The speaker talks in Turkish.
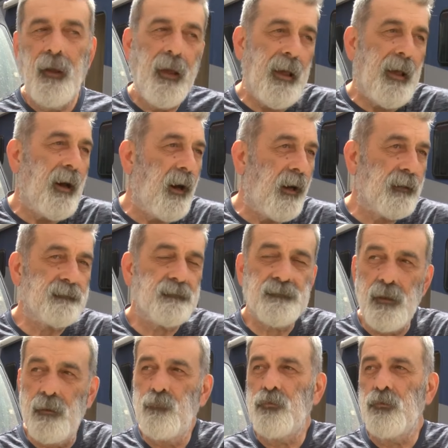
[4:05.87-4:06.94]
Ha,
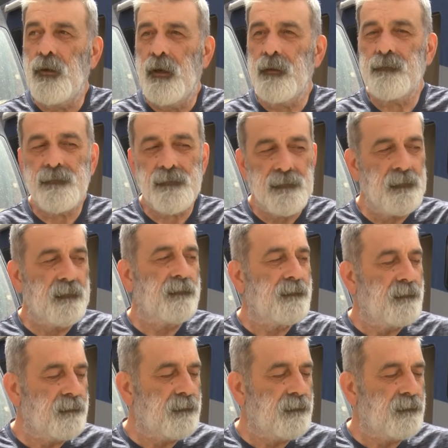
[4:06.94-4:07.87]
artısı en büyük artısı